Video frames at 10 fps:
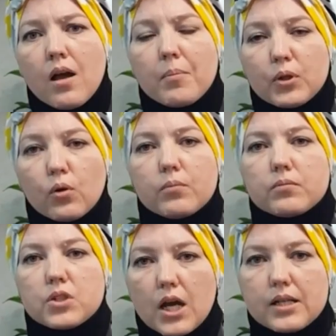Потом
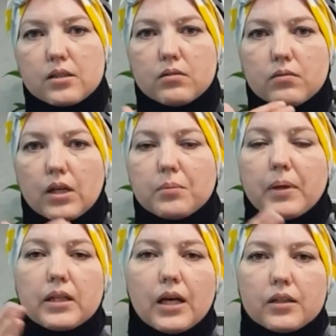часть
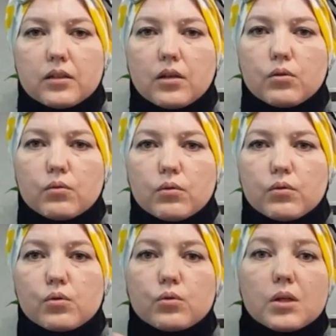отпадает на
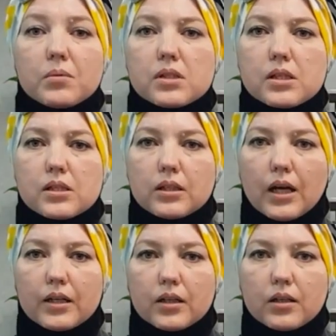судебных
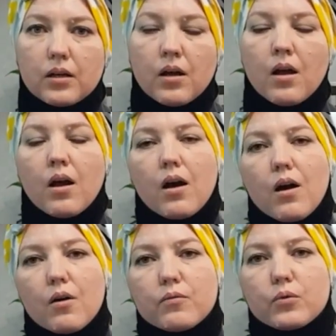заседаниях,
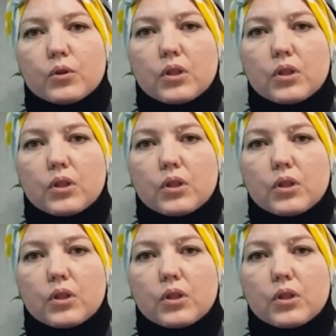а, вот.